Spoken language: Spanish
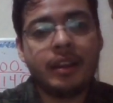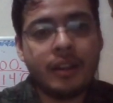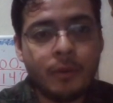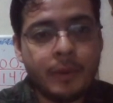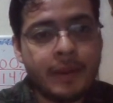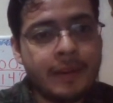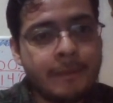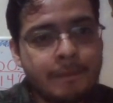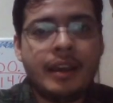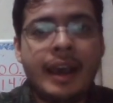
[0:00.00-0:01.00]
que lo vean,
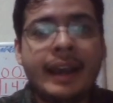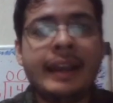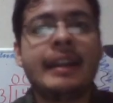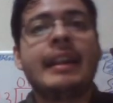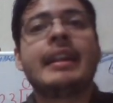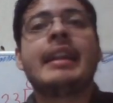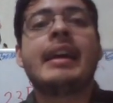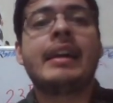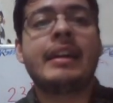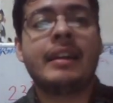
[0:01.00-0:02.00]
hagan
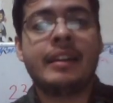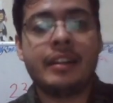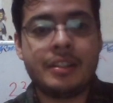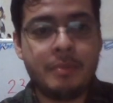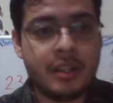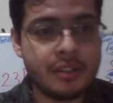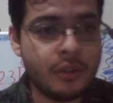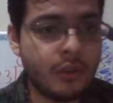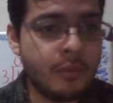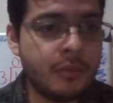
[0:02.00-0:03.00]
la
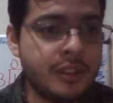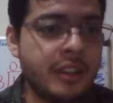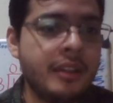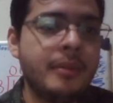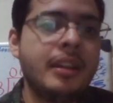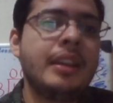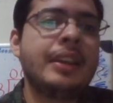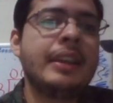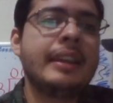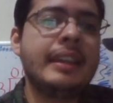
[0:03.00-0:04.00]
respiración como se debe
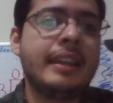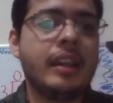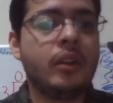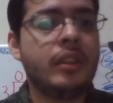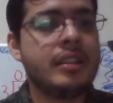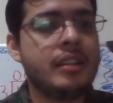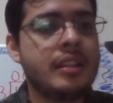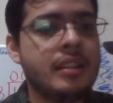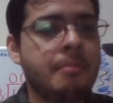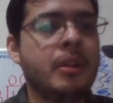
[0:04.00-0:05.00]
y que contesten
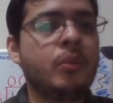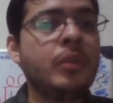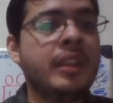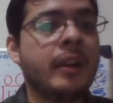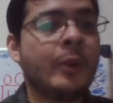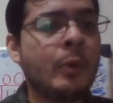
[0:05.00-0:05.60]
esta pregunta.